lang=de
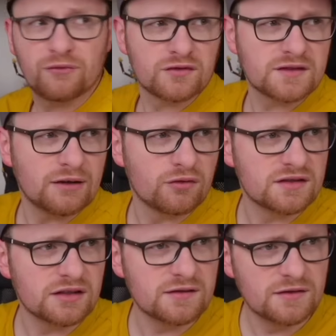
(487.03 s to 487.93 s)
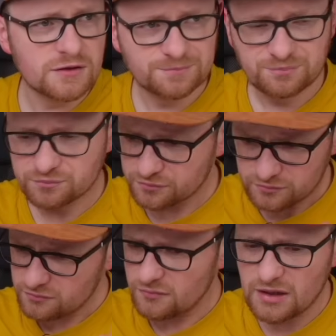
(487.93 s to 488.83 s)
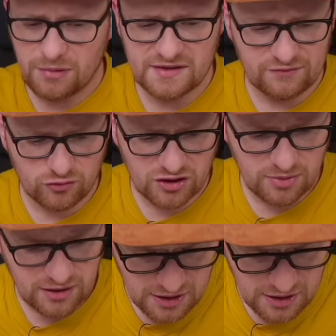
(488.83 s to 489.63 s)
von Star Wars drin sind. Passt der wunderbar